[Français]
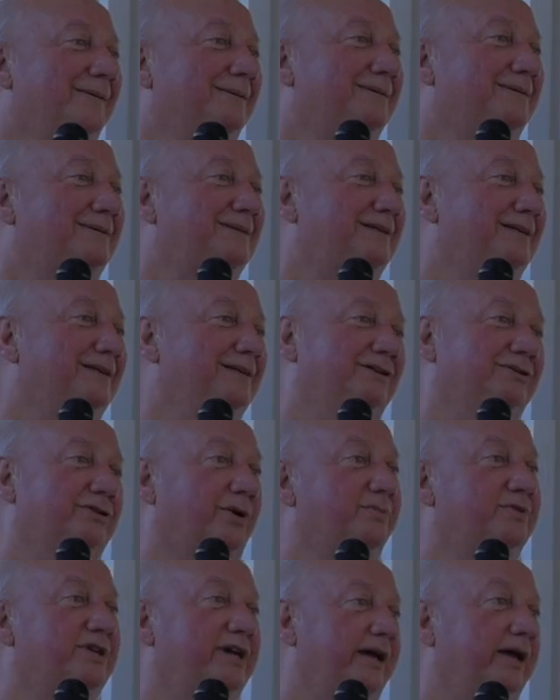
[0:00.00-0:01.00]
C'est des
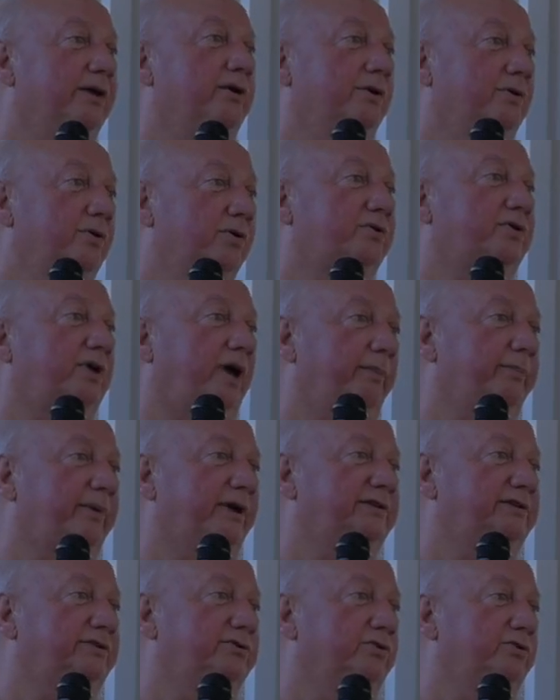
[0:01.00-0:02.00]
objets ultra
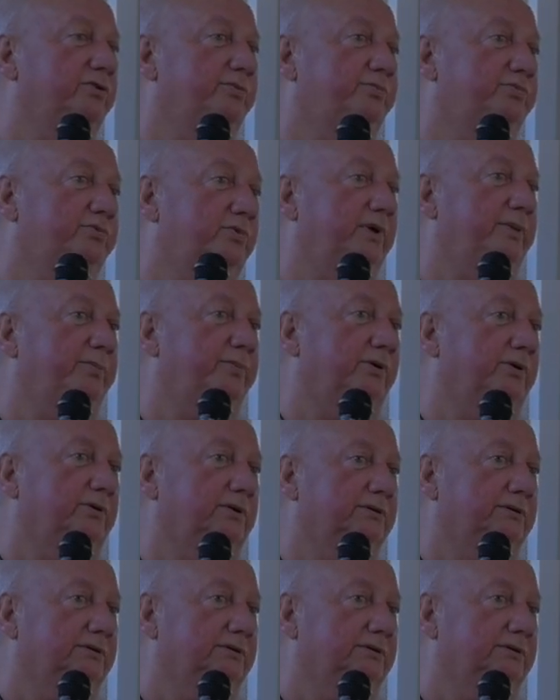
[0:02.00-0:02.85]
précieux pour l'époque.